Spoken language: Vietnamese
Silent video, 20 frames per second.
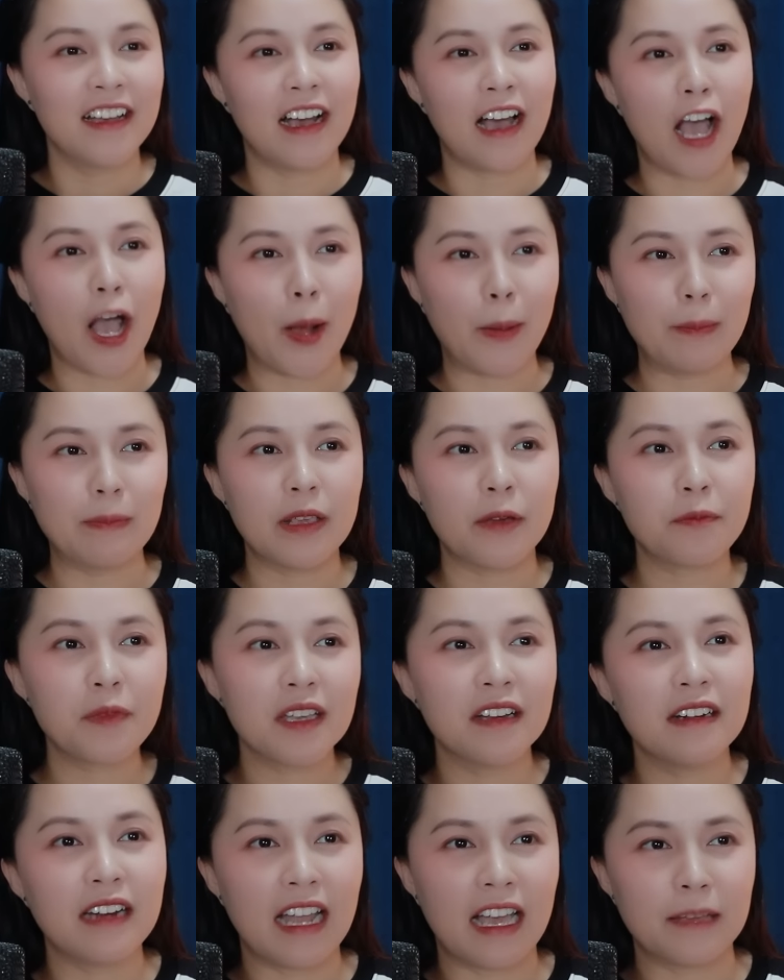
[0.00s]
um, giống
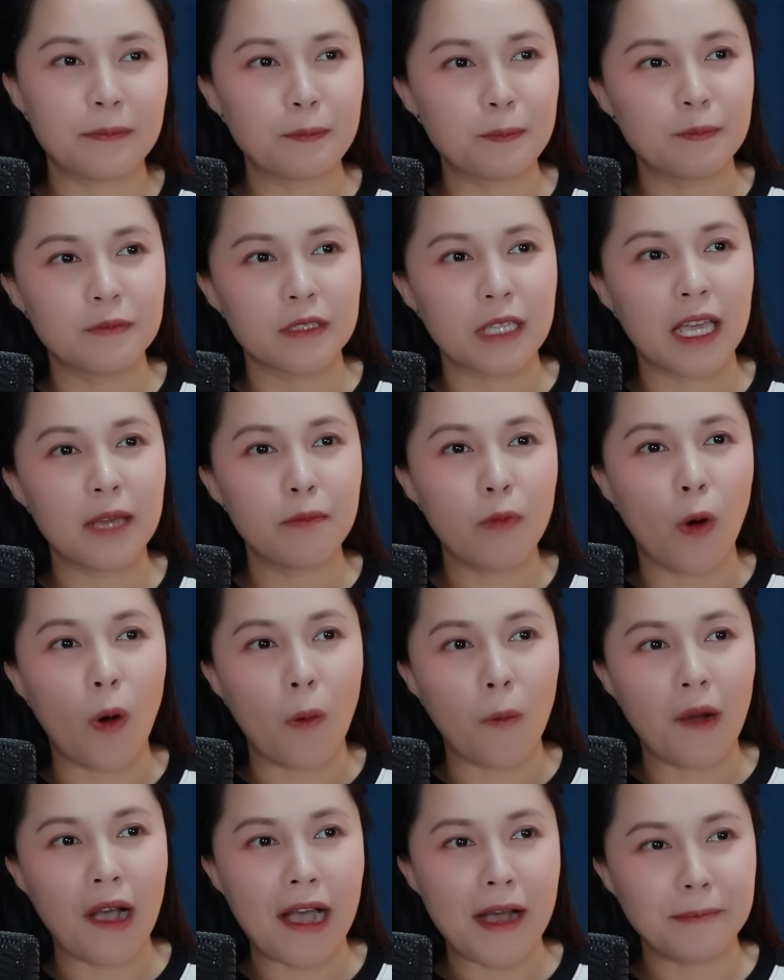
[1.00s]
như là cái
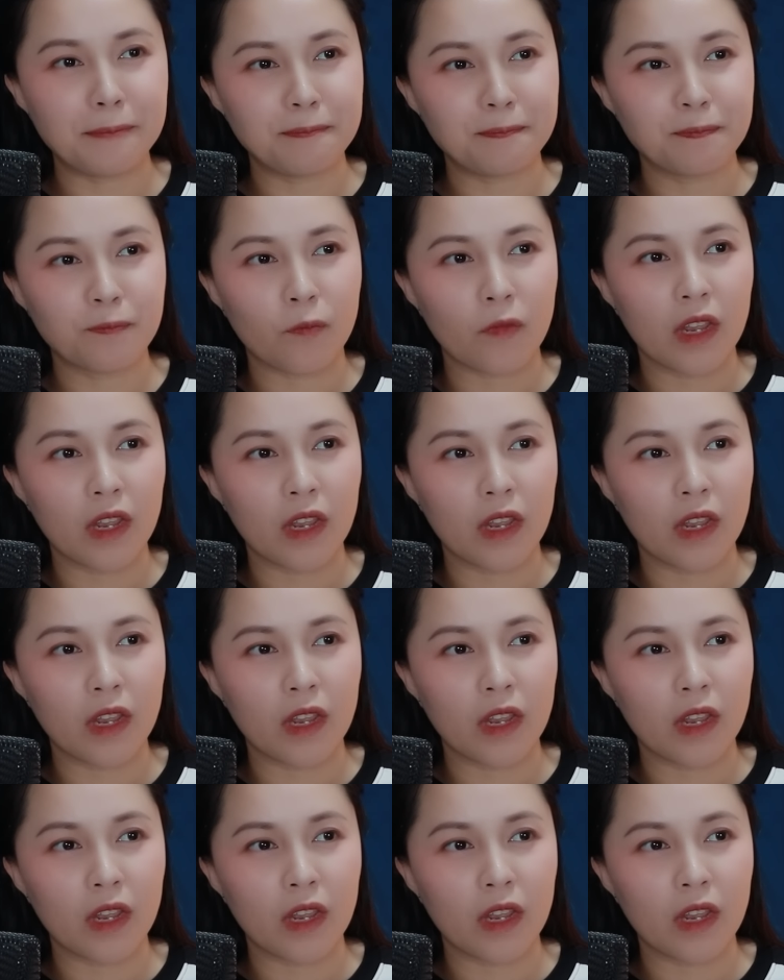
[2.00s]
bộ um,